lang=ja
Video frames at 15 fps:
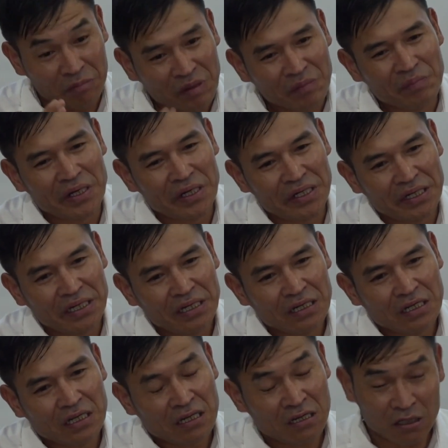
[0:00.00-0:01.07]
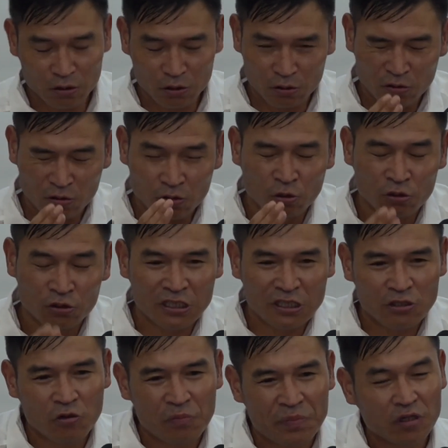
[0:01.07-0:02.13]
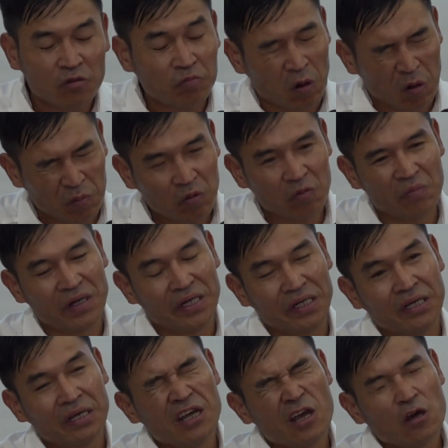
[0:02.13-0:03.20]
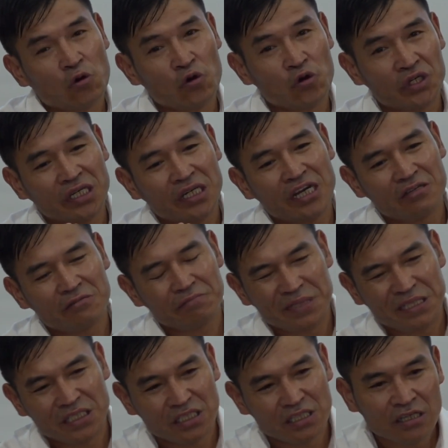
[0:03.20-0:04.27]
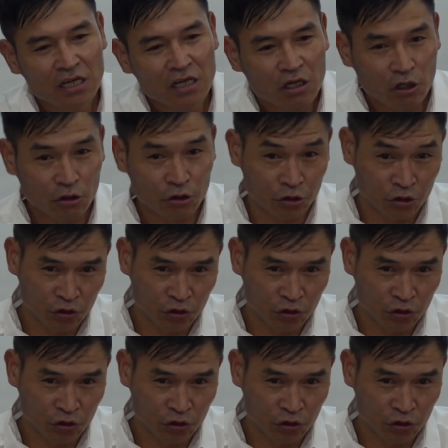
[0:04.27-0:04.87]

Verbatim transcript: への献身によって大学の設立を実現したのだと述べました。